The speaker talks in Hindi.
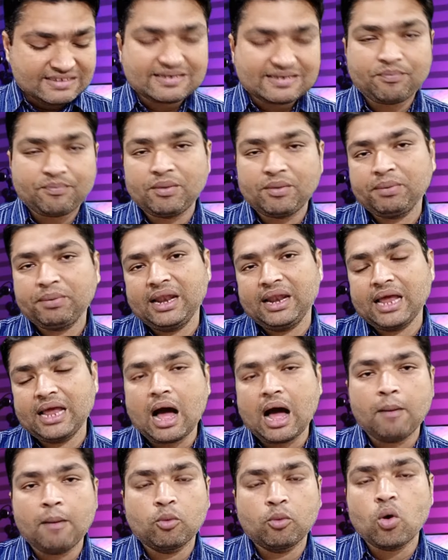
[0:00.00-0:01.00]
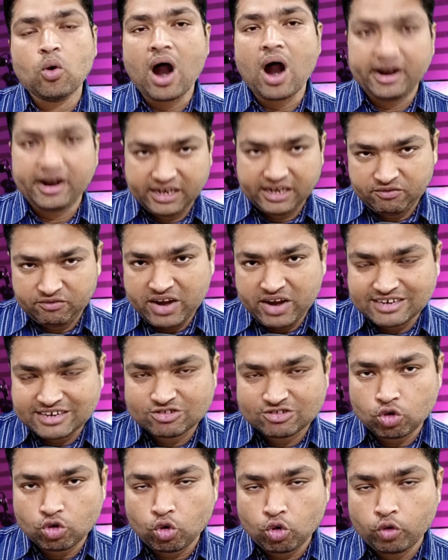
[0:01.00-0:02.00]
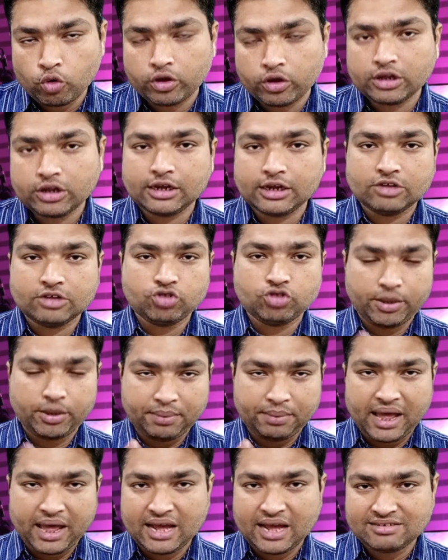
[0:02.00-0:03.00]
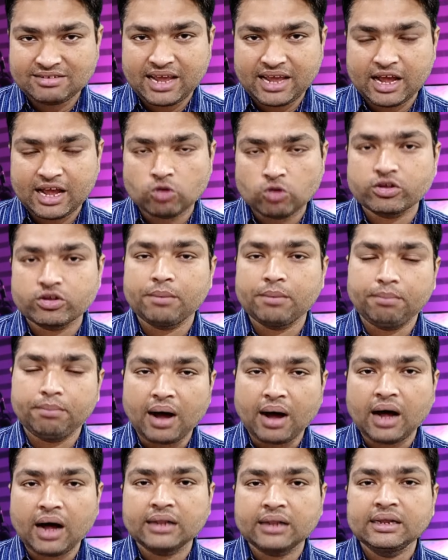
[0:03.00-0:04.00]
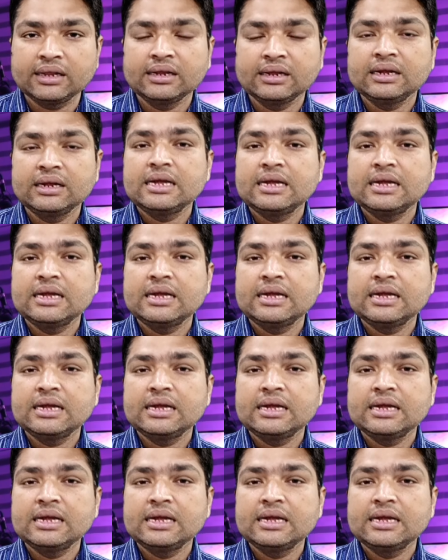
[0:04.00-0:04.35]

सबसे पहले आपको आर्टिफैक्ट्स को जो है पढ़ाया जाएगा उसके बाद